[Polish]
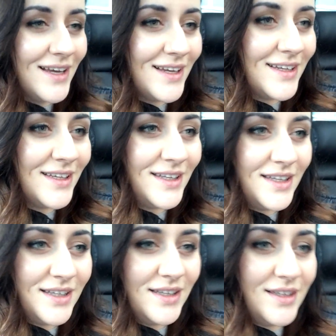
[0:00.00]
E,
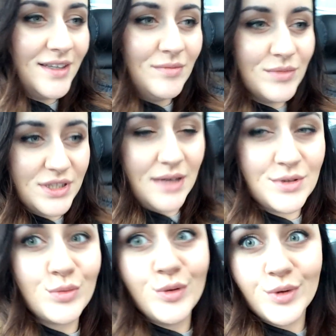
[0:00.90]
I
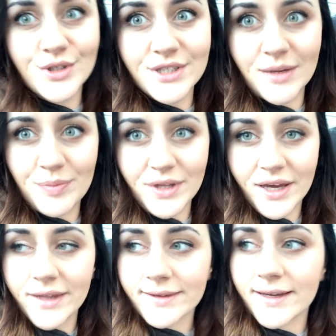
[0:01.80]
myślałam, że mój mąż
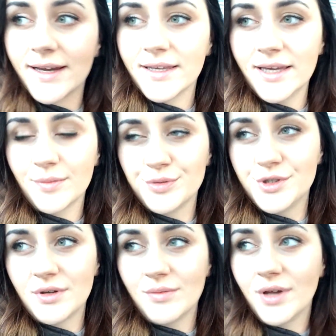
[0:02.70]
zapnie Antka i jak
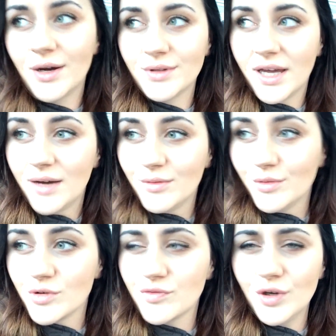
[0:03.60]
przyszłam do auta, mój
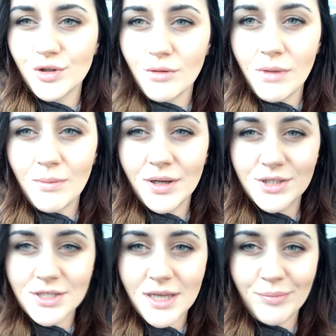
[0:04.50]
mąż mówi, ja tam mama
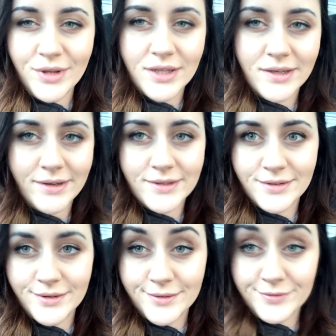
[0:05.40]
cię zapnie teraz. I
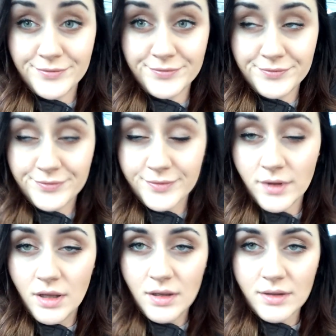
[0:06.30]
myślałam, mm,
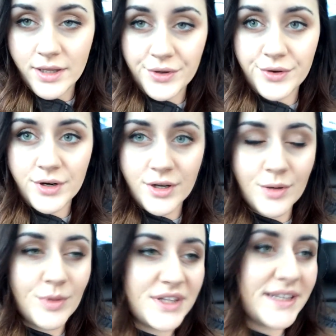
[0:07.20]
najgorsza
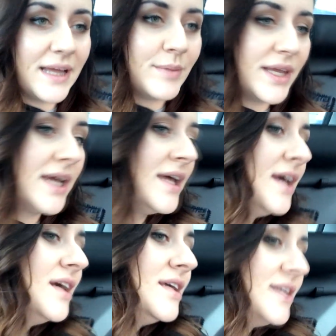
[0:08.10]
robota dla mnie.
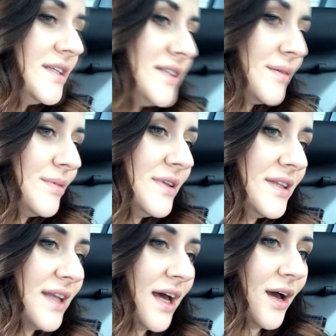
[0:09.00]
Jedziemy
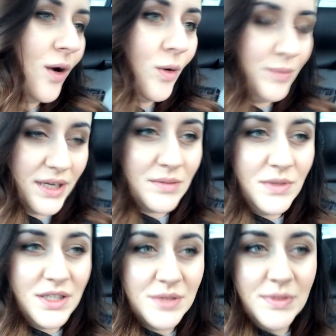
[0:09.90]
na obiad.
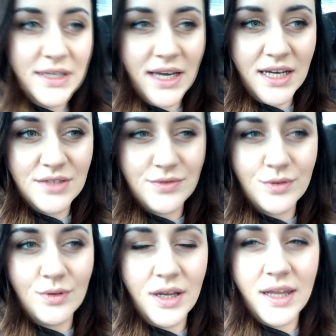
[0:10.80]
Mieliśmy jechać w
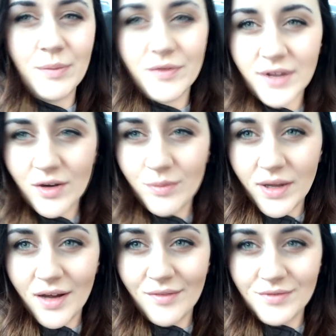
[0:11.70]
ogóle, najpierw taką
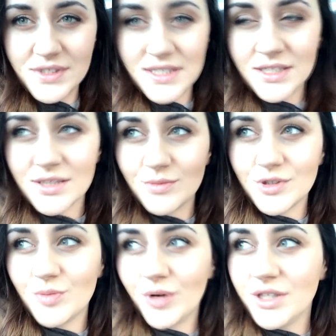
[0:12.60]
miałam wizję, że
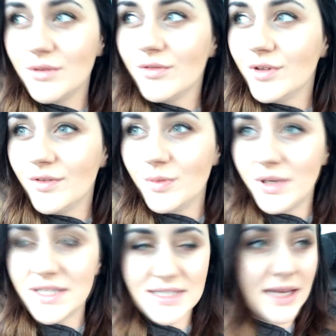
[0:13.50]
może pojedziemy w nowe
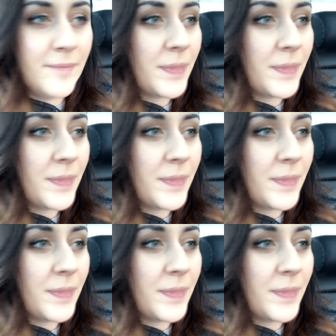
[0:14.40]
miejsce.